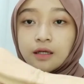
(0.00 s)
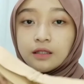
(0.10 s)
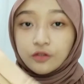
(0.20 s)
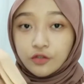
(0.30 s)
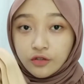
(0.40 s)

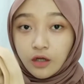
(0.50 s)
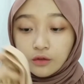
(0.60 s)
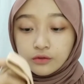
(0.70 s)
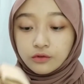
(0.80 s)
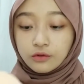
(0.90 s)
terus kalau
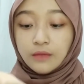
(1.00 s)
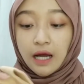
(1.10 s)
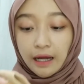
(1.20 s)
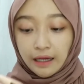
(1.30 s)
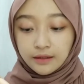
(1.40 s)
untuk
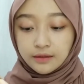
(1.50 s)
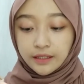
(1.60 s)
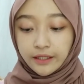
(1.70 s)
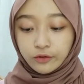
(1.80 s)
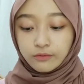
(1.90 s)
bahan
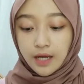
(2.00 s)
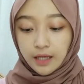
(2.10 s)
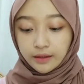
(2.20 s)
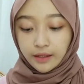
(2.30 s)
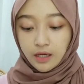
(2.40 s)
dia tuh
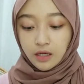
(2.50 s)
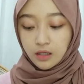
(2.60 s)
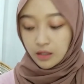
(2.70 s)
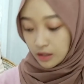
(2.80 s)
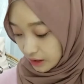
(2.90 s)
bahannya
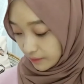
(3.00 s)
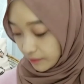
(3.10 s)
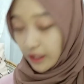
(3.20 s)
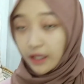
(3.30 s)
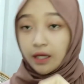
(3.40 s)
mirip
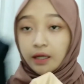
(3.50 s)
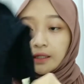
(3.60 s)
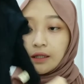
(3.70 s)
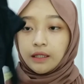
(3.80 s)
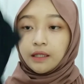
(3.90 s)
kayak yang
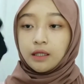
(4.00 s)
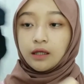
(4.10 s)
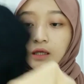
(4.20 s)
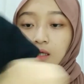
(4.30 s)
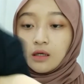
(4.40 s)
ini
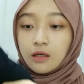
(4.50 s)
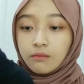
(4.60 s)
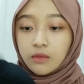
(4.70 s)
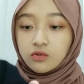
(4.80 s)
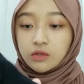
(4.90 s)

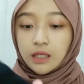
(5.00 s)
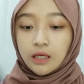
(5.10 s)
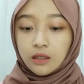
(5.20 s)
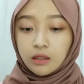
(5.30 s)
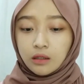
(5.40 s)

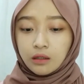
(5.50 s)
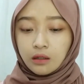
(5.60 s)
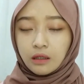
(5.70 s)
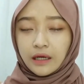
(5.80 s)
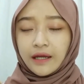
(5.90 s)
maksudnya
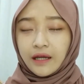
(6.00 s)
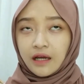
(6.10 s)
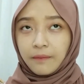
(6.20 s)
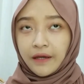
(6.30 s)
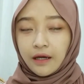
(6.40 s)
uh, kayak
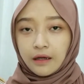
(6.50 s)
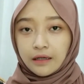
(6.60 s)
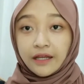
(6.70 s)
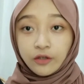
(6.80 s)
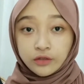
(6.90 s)
apa ya
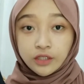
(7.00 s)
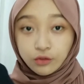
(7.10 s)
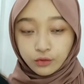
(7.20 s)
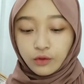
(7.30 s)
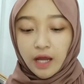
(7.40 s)
rayon
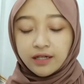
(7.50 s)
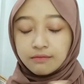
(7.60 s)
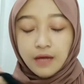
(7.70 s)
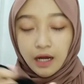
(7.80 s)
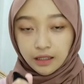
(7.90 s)
gitu
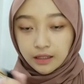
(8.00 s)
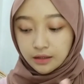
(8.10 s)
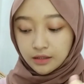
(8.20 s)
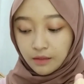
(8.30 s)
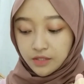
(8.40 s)
adem banget
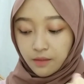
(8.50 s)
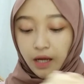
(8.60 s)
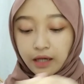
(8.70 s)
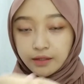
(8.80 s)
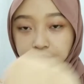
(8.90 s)
sama-sama
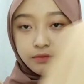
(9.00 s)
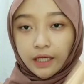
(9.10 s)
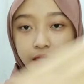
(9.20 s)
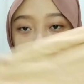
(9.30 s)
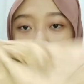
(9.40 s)
adem
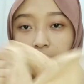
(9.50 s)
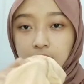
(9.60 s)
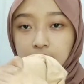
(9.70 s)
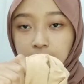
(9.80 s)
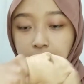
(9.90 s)
enak
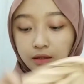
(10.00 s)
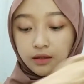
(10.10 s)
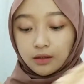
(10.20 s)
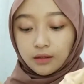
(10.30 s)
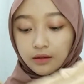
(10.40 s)
banget
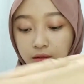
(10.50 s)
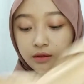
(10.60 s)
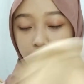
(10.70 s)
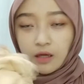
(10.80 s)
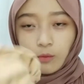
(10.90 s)

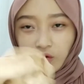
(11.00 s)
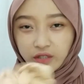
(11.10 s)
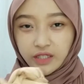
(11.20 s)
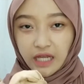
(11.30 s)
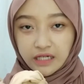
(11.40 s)
ya
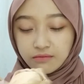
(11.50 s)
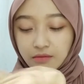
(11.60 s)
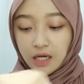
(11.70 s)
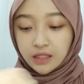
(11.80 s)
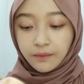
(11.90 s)
pokoknya ini adem
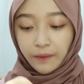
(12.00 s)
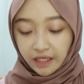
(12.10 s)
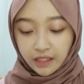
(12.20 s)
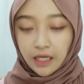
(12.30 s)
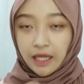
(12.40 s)
banget
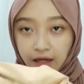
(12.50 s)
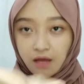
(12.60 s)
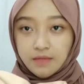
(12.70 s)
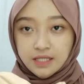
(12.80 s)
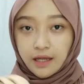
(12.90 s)
dipakainya enak
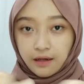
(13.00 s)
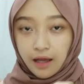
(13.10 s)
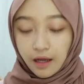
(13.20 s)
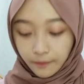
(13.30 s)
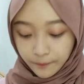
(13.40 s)
masih enak